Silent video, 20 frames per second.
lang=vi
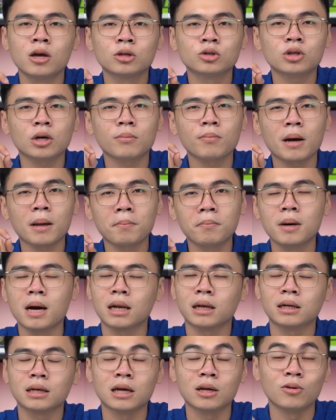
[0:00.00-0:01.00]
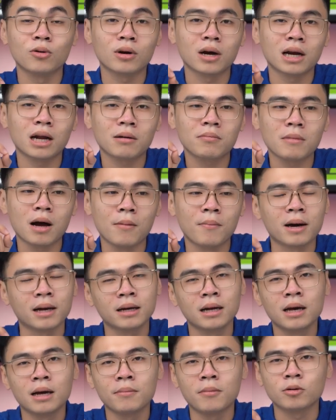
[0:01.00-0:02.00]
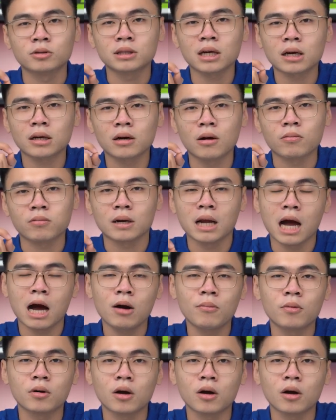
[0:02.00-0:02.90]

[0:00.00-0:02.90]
trackpad mượt, đầy đủ khả năng bảo mật, màu sắc độc đáo,